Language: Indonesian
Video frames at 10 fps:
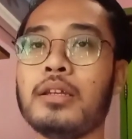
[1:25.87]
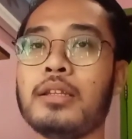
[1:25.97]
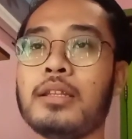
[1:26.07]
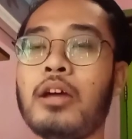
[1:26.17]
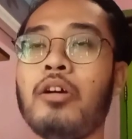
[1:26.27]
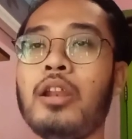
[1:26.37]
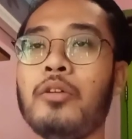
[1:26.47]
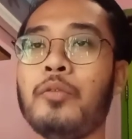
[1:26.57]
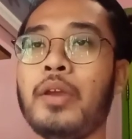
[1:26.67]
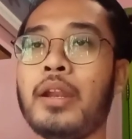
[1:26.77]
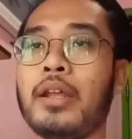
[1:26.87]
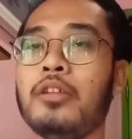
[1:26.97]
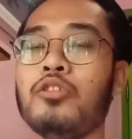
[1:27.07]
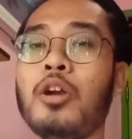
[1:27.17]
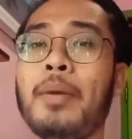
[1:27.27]
kita tahu aloe vera ini
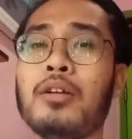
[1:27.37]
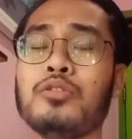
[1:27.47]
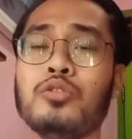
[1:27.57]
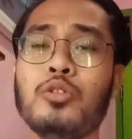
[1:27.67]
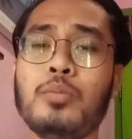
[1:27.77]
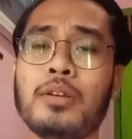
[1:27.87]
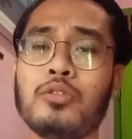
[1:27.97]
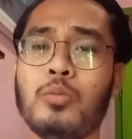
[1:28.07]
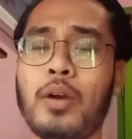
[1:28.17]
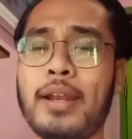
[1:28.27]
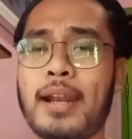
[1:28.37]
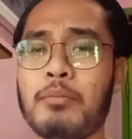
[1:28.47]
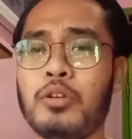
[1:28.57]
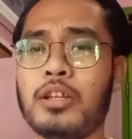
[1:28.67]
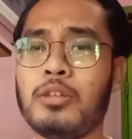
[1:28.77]
juga bagus untuk pertumbuhan
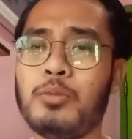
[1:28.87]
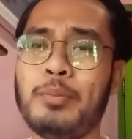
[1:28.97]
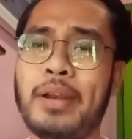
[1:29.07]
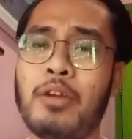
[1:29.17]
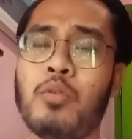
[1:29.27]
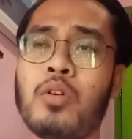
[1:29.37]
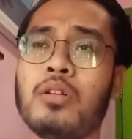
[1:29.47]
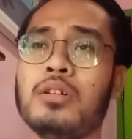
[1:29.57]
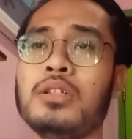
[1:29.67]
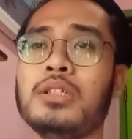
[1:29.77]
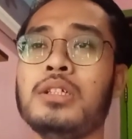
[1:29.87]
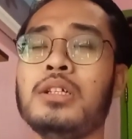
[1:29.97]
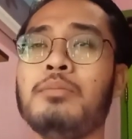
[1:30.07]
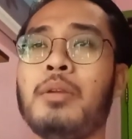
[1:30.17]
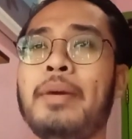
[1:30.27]
rambut ataupun berewok
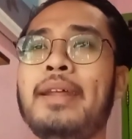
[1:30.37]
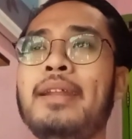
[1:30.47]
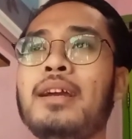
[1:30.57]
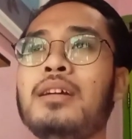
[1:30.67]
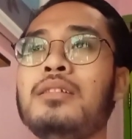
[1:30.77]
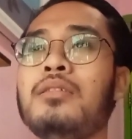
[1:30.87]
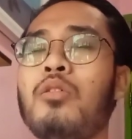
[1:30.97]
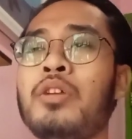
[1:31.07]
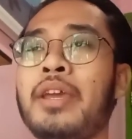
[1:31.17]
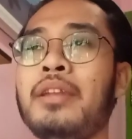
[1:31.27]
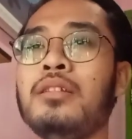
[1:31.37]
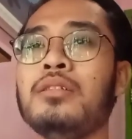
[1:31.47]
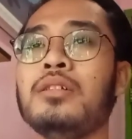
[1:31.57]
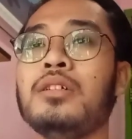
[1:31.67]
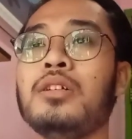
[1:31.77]
berbeda dengan rogen
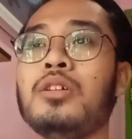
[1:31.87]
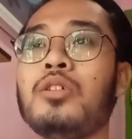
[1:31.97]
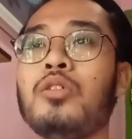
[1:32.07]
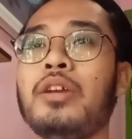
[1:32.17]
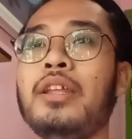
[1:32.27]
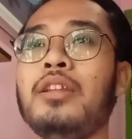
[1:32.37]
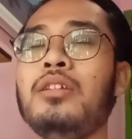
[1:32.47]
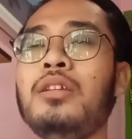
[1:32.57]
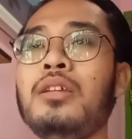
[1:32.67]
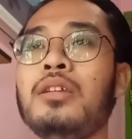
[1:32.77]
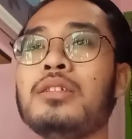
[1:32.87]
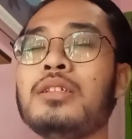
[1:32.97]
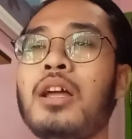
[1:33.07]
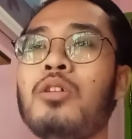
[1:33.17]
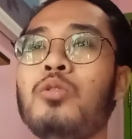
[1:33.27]
rogen ini
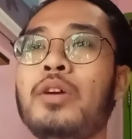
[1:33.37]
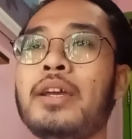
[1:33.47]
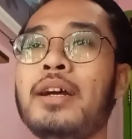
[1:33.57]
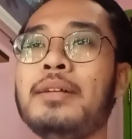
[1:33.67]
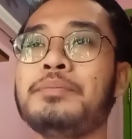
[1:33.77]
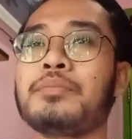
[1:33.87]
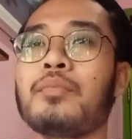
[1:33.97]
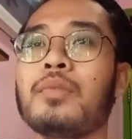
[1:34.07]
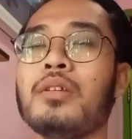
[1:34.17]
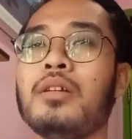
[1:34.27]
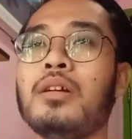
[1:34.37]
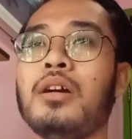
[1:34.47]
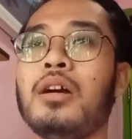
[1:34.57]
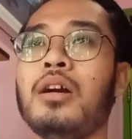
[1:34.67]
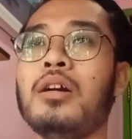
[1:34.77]
setahu gua ya
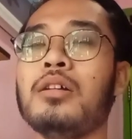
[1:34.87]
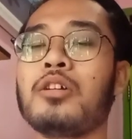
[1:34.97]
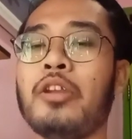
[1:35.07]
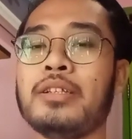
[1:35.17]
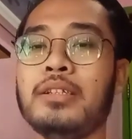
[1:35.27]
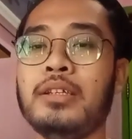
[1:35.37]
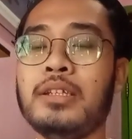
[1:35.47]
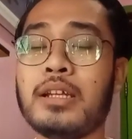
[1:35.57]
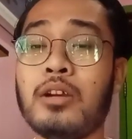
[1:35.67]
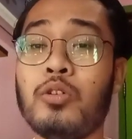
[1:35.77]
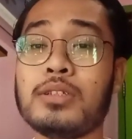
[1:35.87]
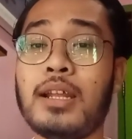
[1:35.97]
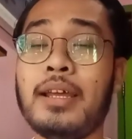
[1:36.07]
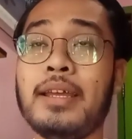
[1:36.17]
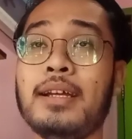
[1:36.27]
uh, koreksi jika gue
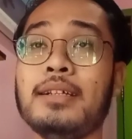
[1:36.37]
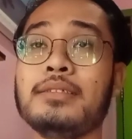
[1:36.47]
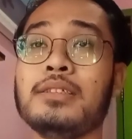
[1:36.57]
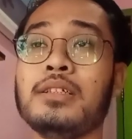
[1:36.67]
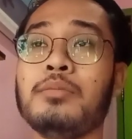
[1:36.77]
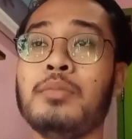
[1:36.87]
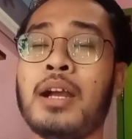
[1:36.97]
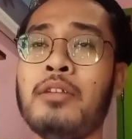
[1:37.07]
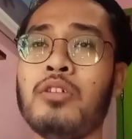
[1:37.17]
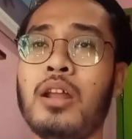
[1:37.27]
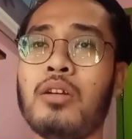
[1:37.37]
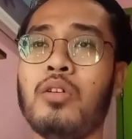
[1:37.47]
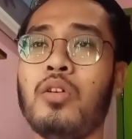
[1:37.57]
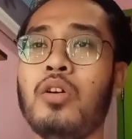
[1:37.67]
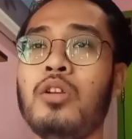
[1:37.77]
salah ya uh, mengandung
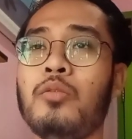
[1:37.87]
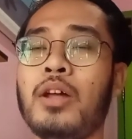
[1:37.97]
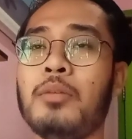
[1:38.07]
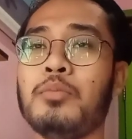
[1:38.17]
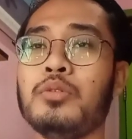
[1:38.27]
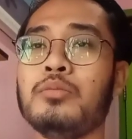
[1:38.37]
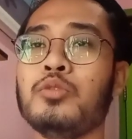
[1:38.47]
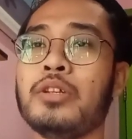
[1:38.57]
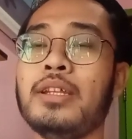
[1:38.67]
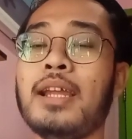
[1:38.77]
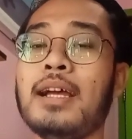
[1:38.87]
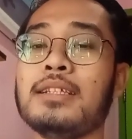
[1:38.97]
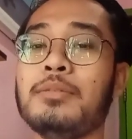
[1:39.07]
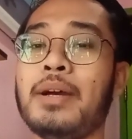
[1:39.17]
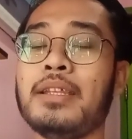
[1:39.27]
alkohol walaupun mungkin nggak
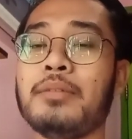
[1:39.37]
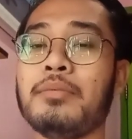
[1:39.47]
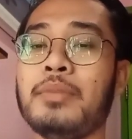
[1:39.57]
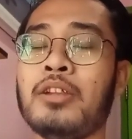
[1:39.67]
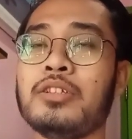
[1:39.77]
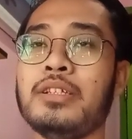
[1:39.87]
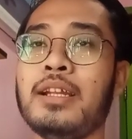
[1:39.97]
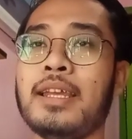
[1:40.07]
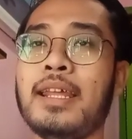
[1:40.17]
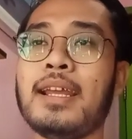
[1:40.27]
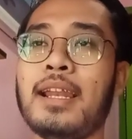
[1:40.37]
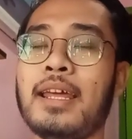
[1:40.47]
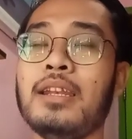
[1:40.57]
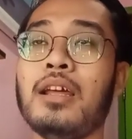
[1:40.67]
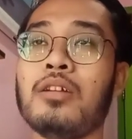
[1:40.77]
sebanyak minoxidil
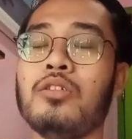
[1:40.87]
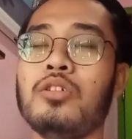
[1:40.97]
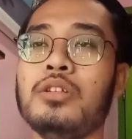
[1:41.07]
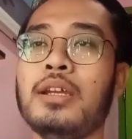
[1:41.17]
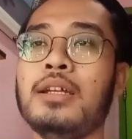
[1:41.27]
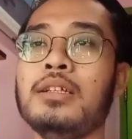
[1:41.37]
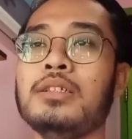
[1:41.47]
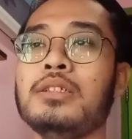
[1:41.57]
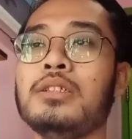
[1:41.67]
Kirkland alkoholnya